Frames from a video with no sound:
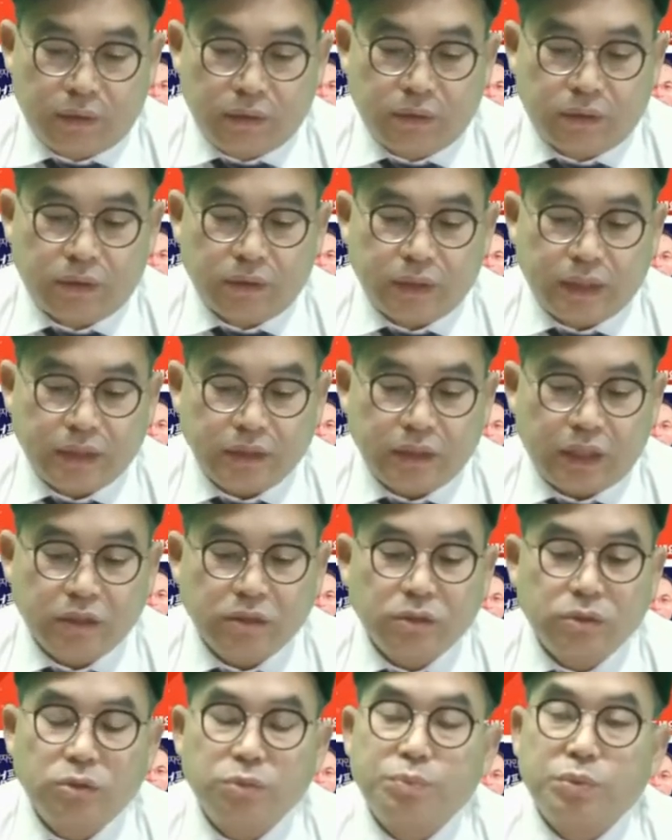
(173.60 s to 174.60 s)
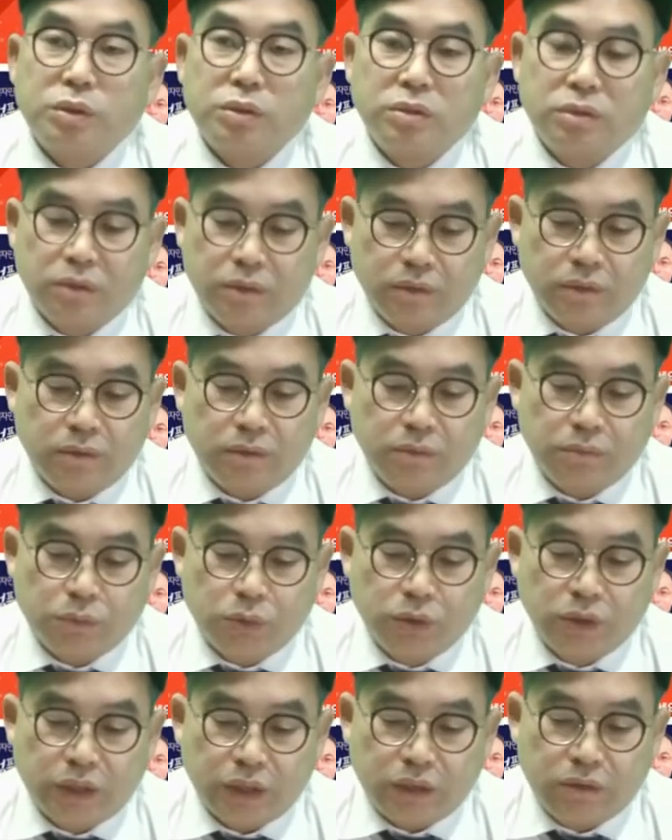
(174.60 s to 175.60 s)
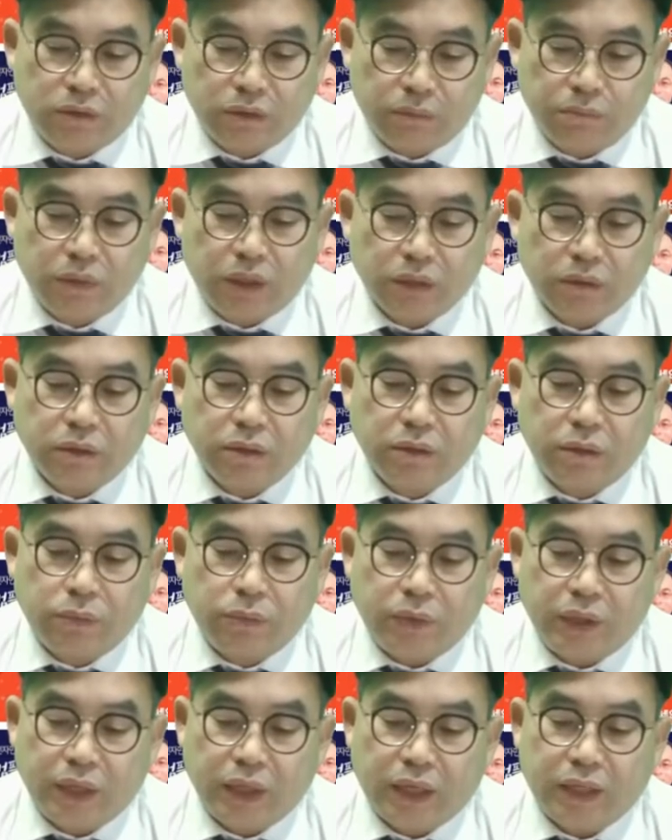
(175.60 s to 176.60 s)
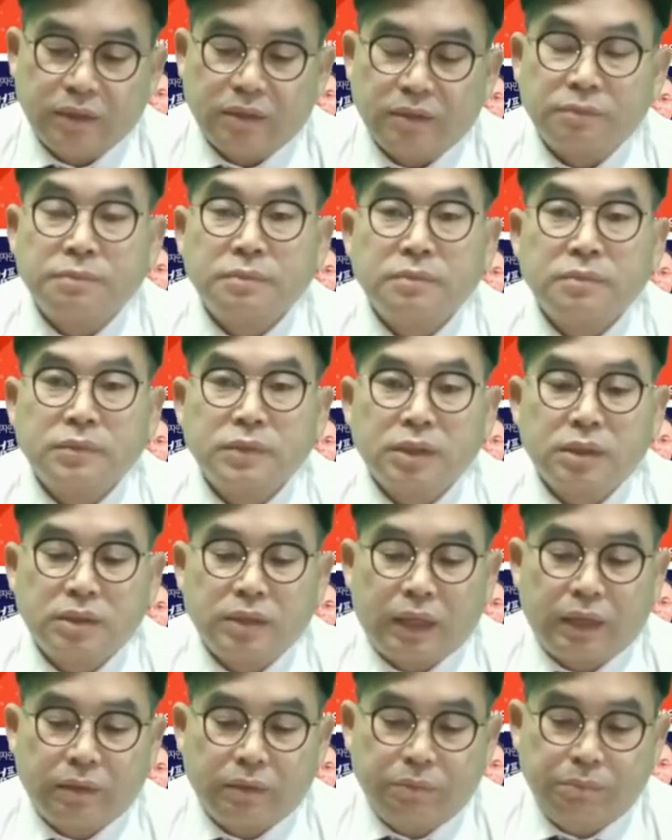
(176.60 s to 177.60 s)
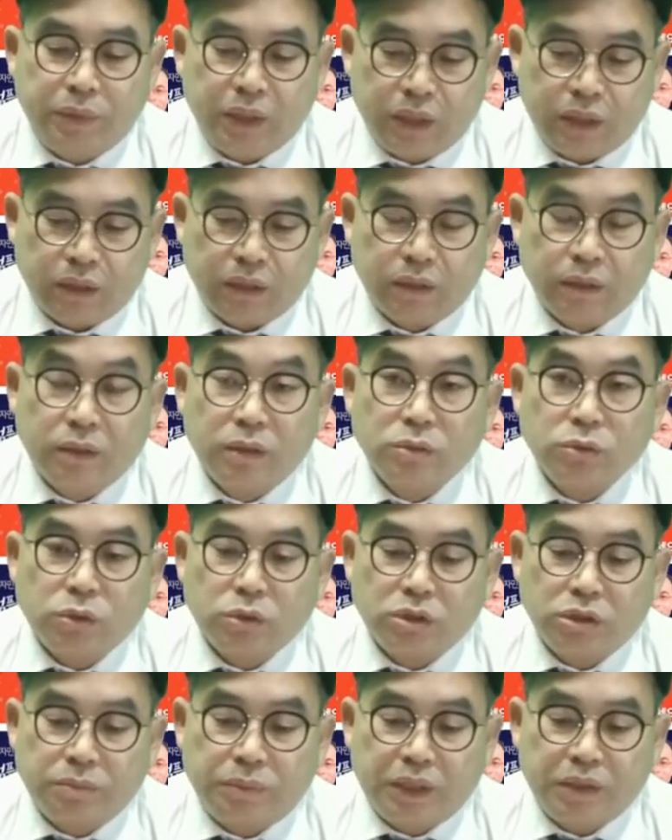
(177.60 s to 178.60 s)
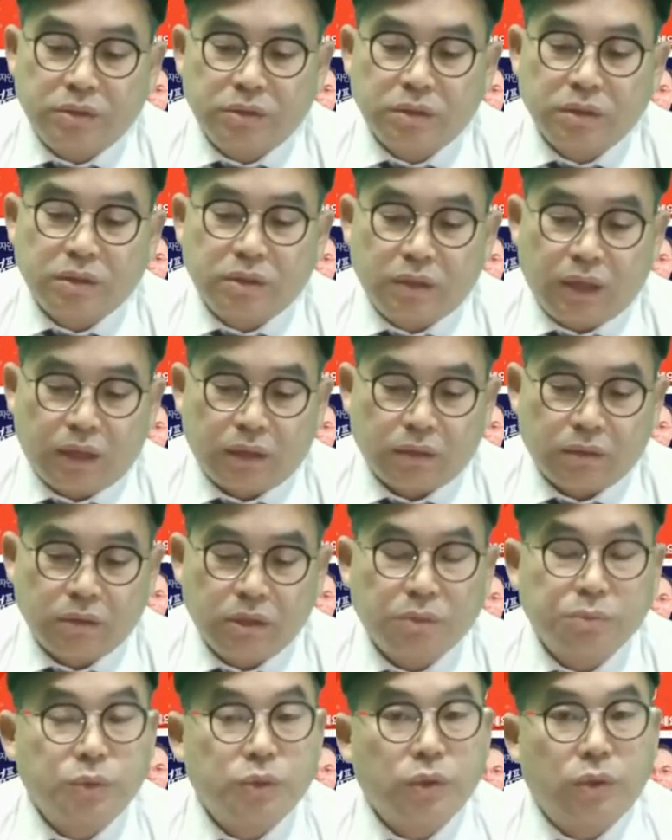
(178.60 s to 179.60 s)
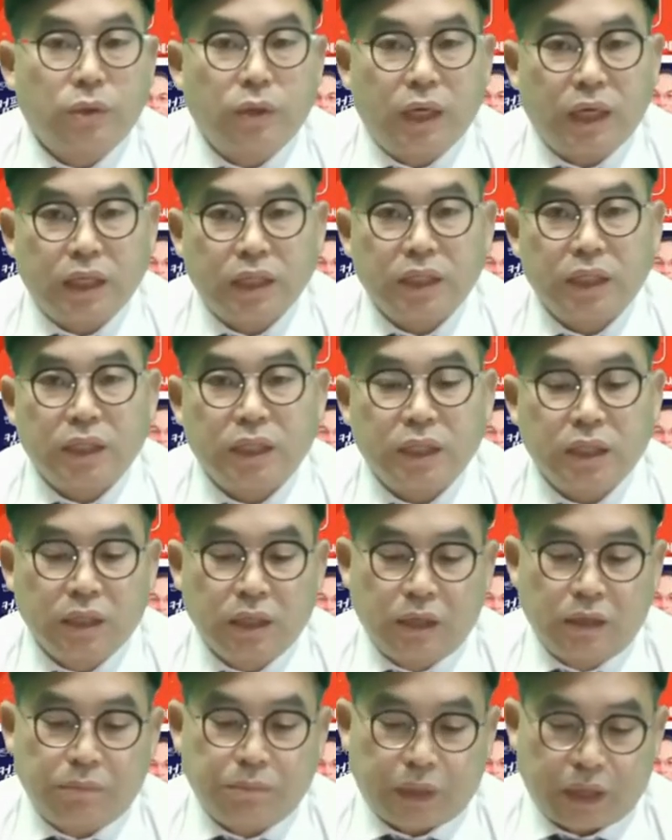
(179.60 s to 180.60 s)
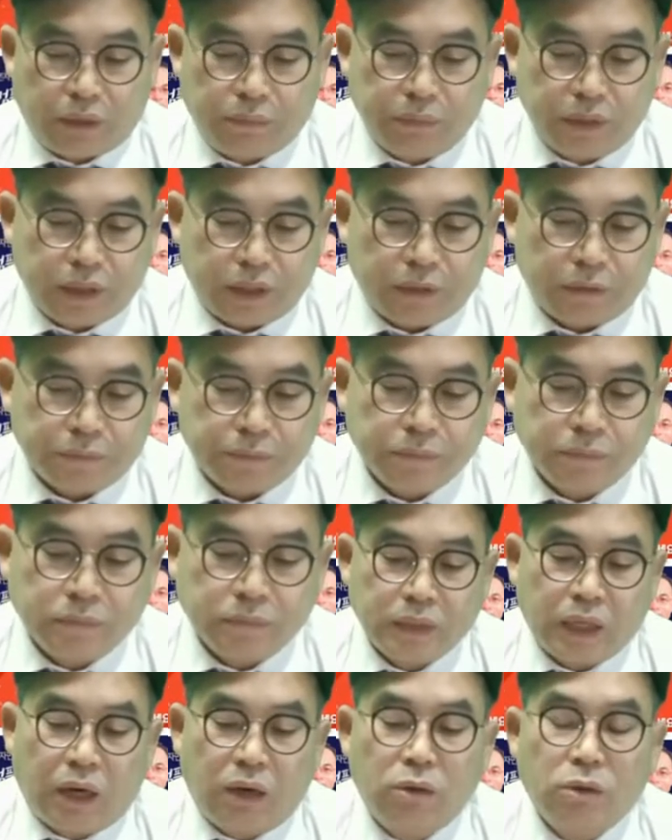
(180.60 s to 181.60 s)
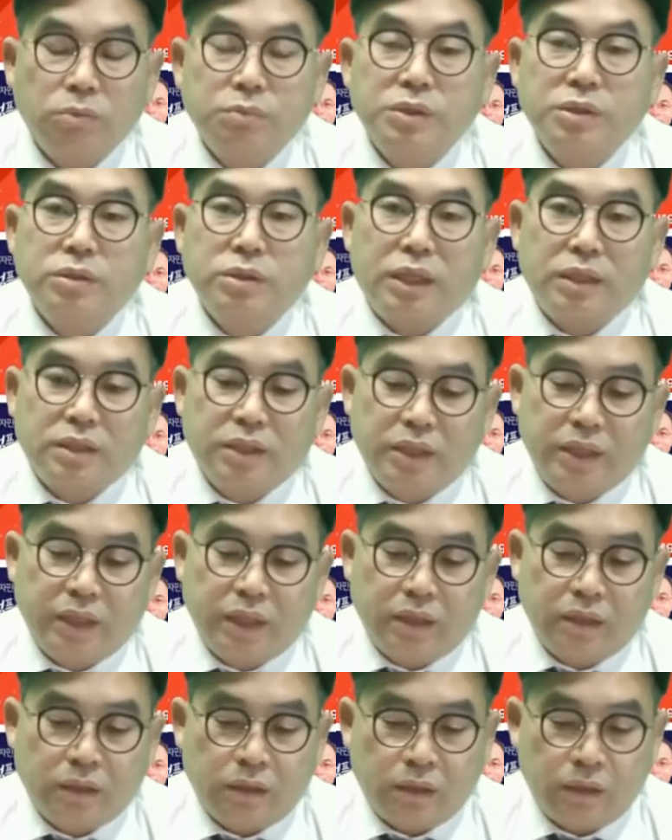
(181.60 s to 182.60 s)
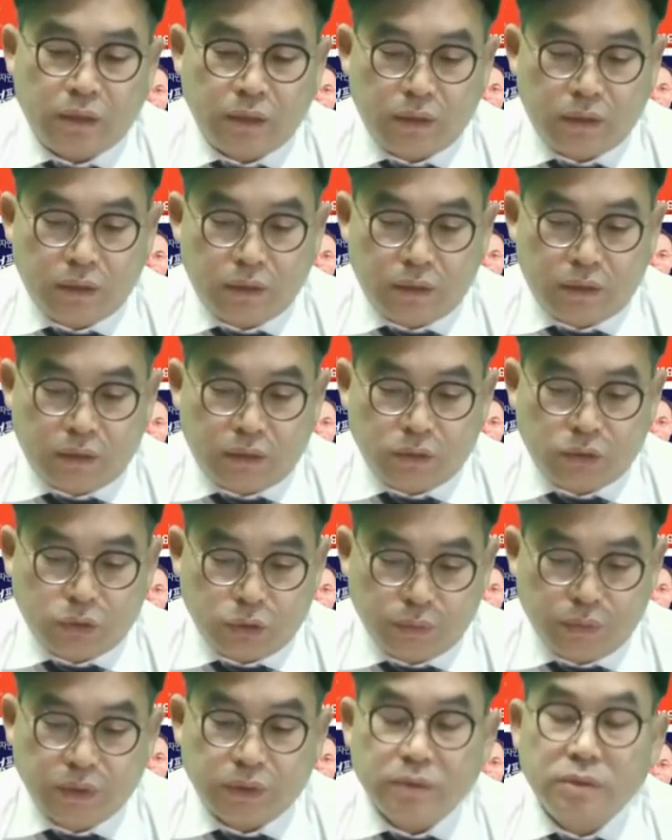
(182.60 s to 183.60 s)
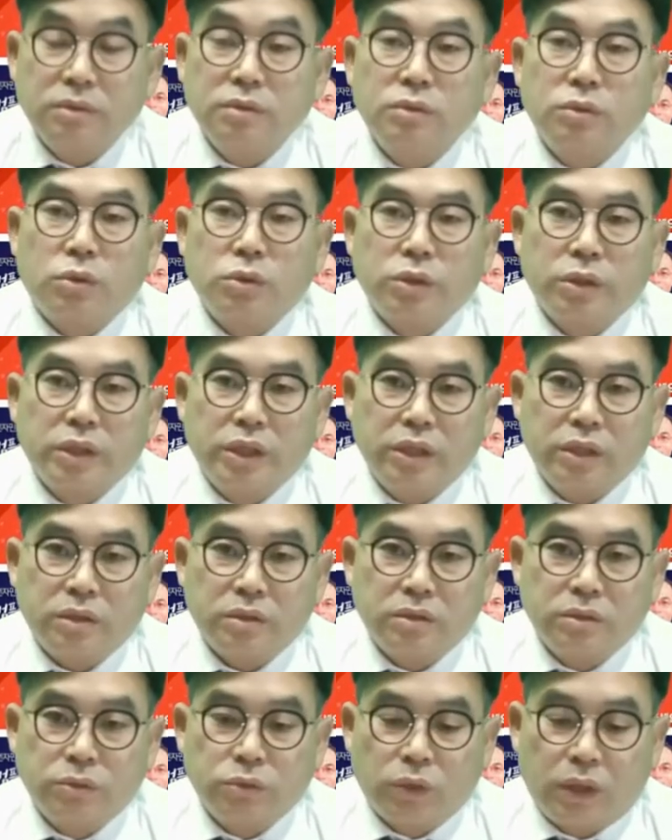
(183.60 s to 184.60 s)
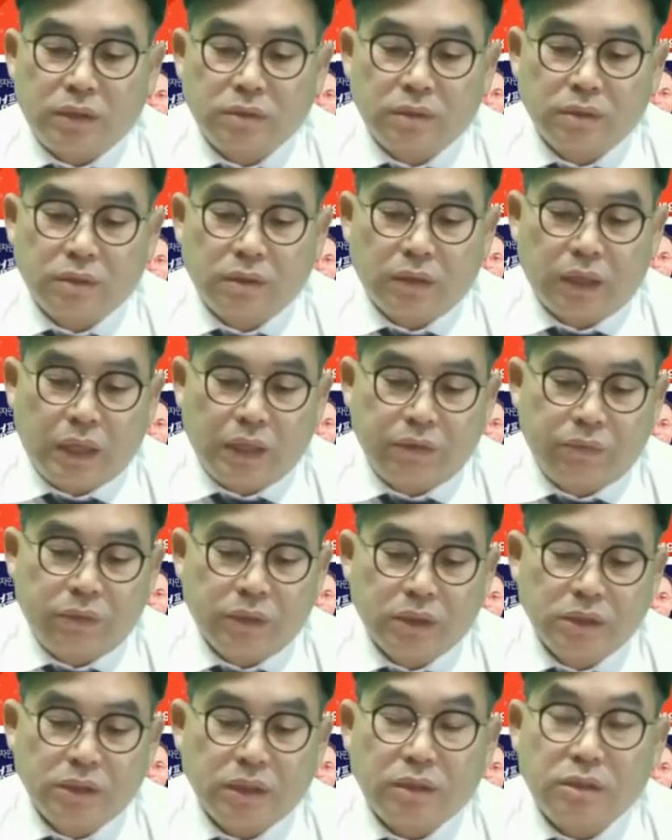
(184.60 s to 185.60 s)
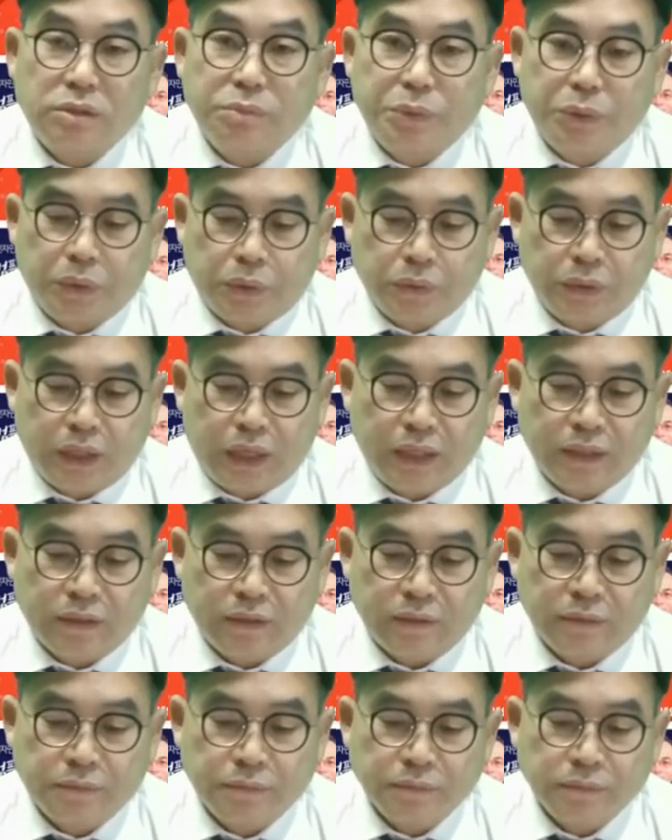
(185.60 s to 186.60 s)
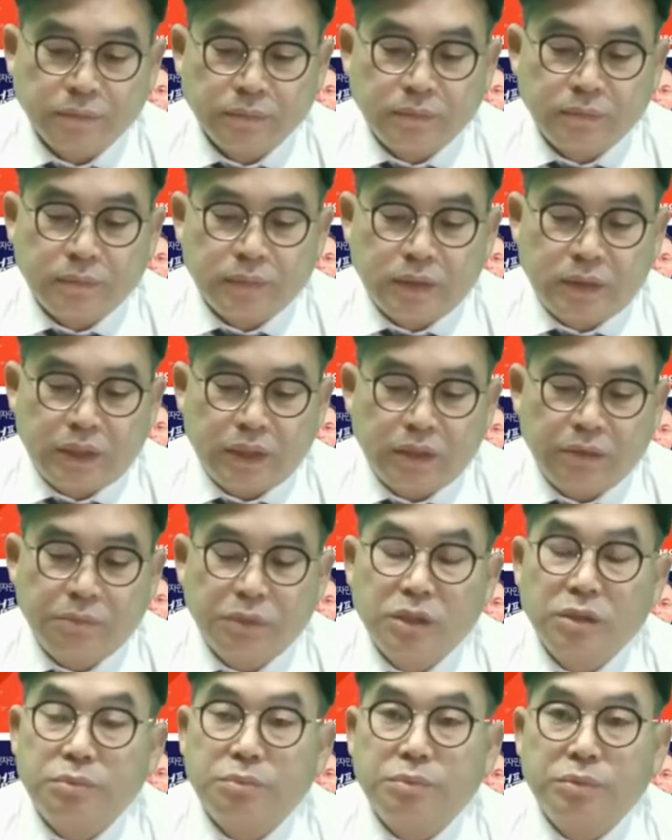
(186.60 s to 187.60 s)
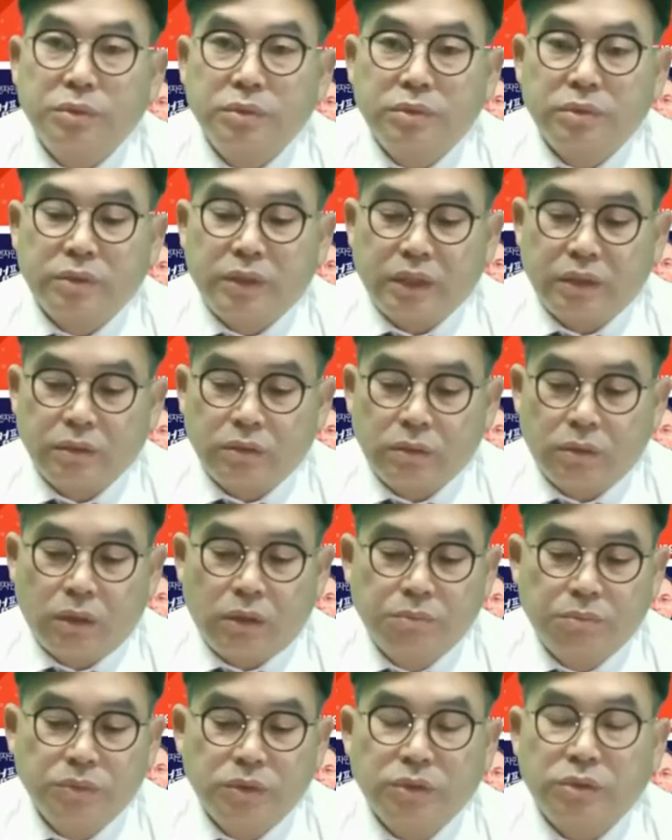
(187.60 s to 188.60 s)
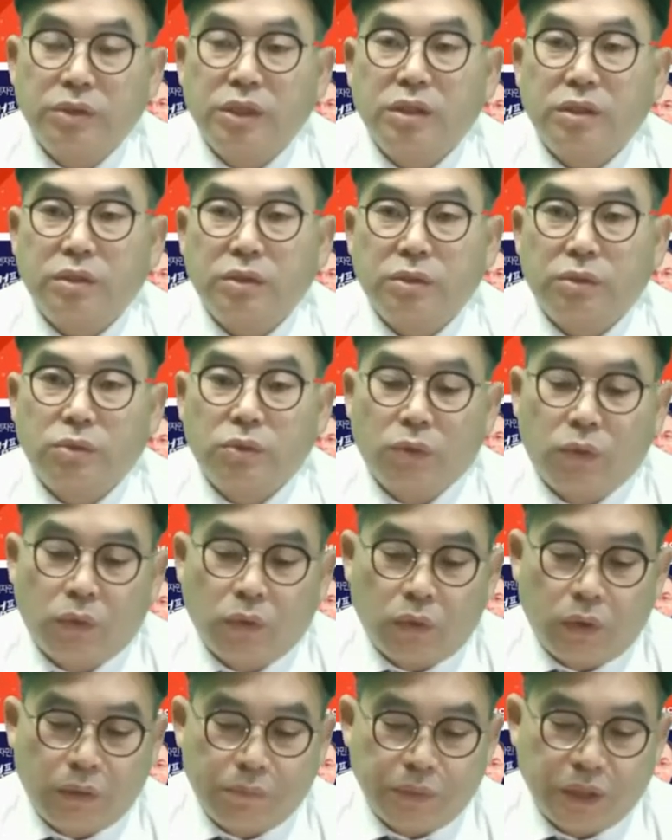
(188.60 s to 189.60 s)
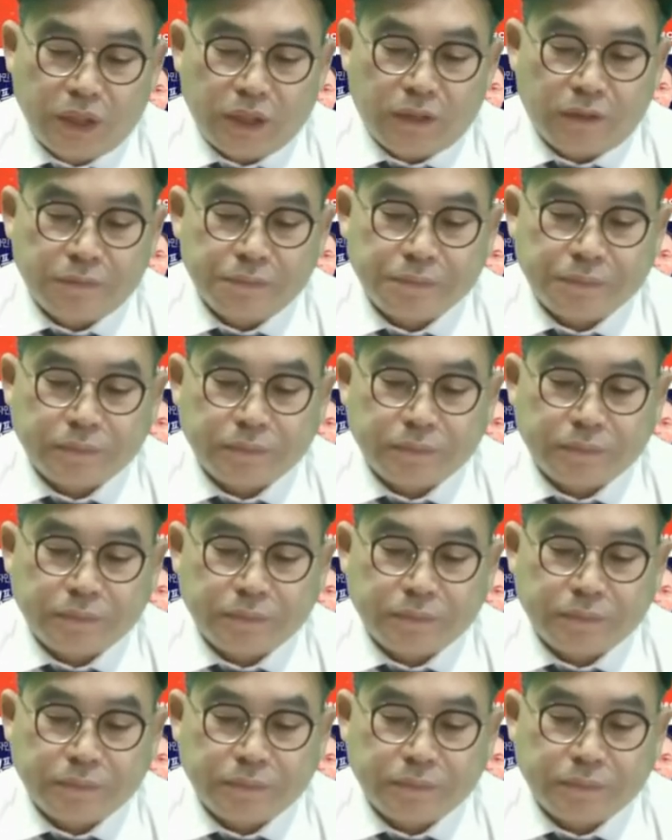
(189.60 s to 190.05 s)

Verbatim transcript: 드러난 사전투표 등 문제점 개선을 위한 상임위 소집에 즉각 협조하기 바랍니다. 아울러 민주당 뒤에 숨은 노정희 중앙선거관리위원장을 비롯한 책임있는 분들에게도 엄중히 경고합니다.